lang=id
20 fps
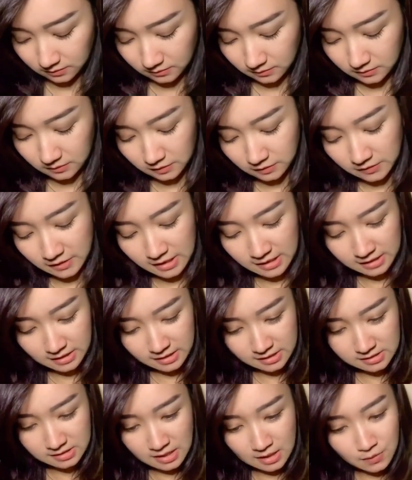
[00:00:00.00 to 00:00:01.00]
Oke okay,
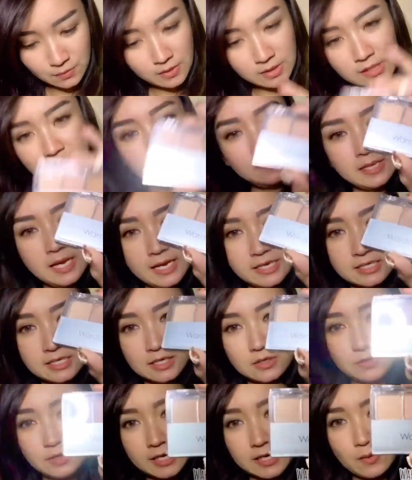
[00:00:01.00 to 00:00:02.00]
next aku ada beli
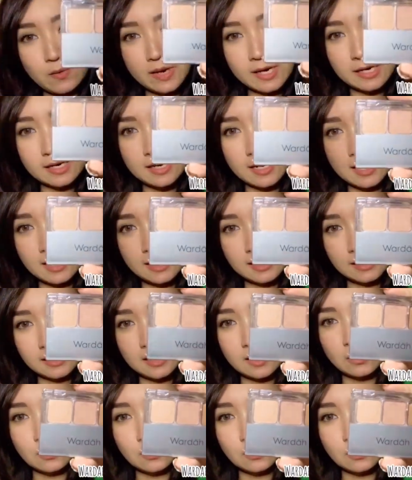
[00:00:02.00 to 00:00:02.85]
eyeshadow dari Wardah Aku